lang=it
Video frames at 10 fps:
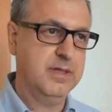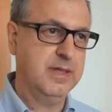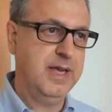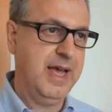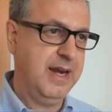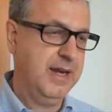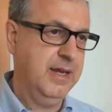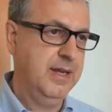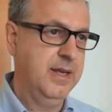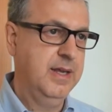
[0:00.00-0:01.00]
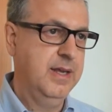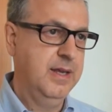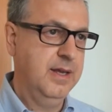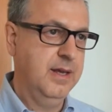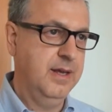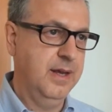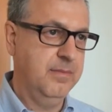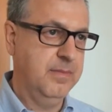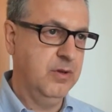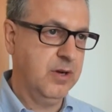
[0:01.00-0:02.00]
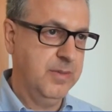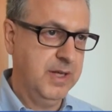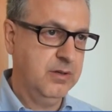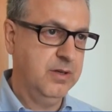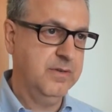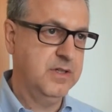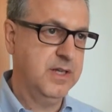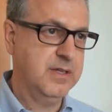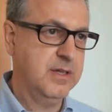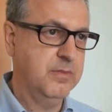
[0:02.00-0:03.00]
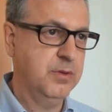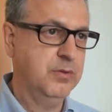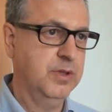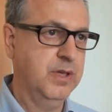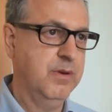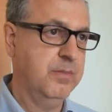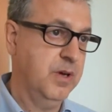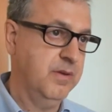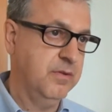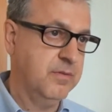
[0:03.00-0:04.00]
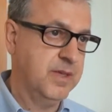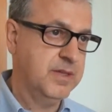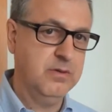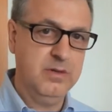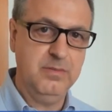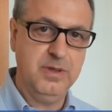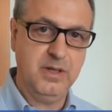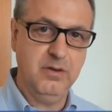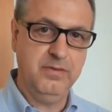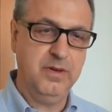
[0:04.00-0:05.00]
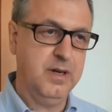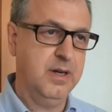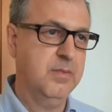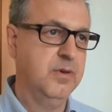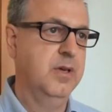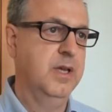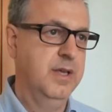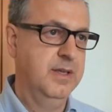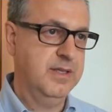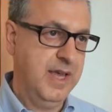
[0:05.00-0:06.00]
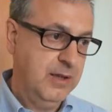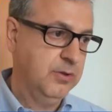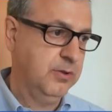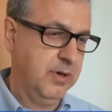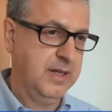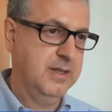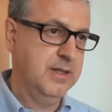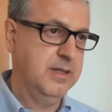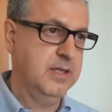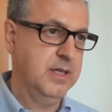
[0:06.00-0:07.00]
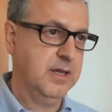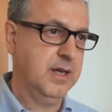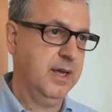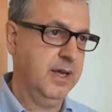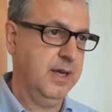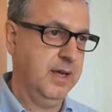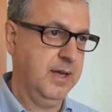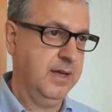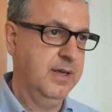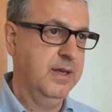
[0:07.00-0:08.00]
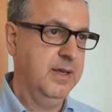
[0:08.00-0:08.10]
queste carni, il miglioramento dell'efficienza riproduttiva e poi la formazione perché offriremo sei dottorati di ricerca a